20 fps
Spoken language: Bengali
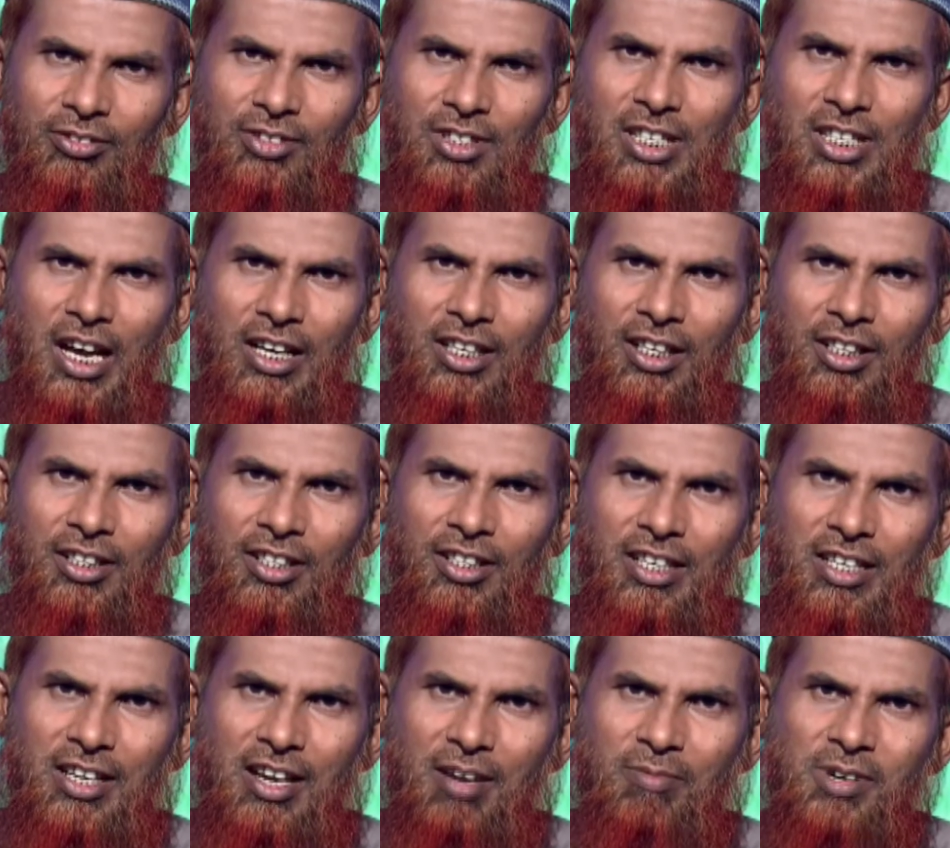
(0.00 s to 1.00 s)
যাকে
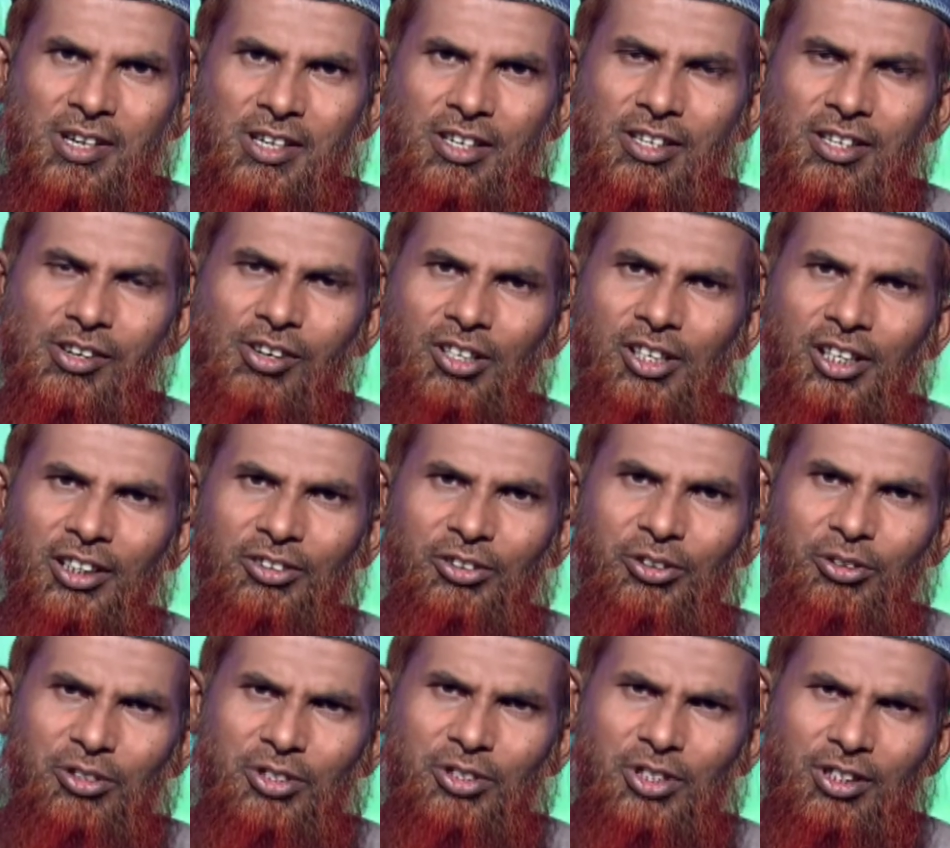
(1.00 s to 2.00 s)
নিয়ে আমাকে অনেক
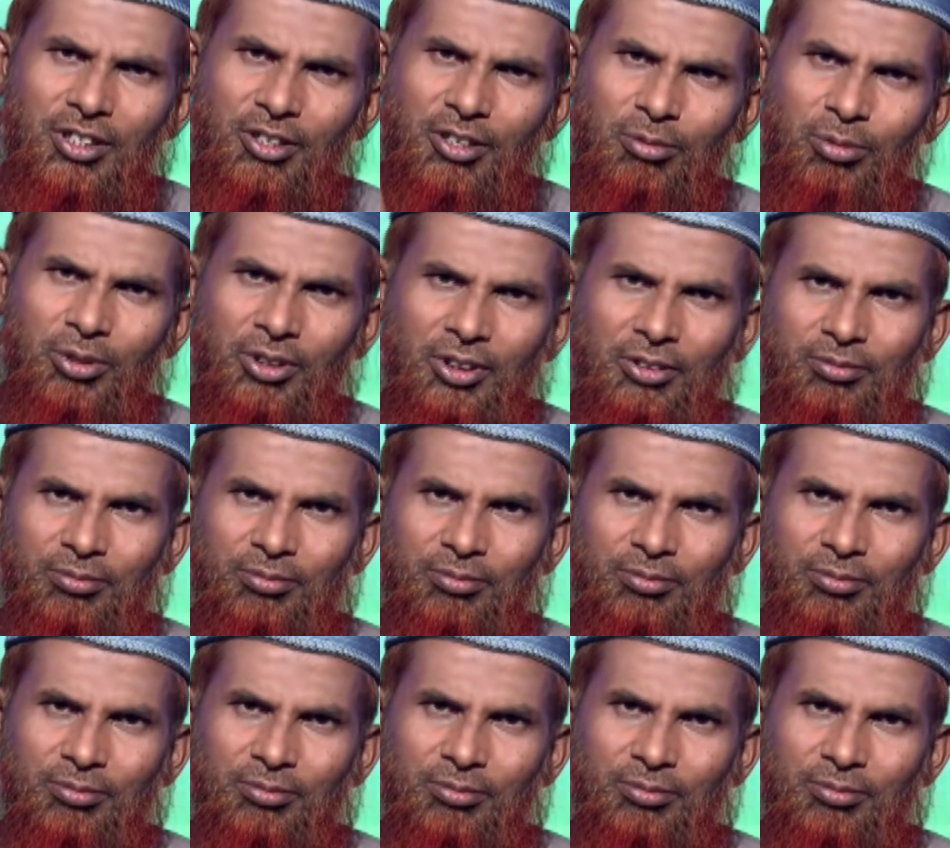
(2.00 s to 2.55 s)
দূর যেতে হবে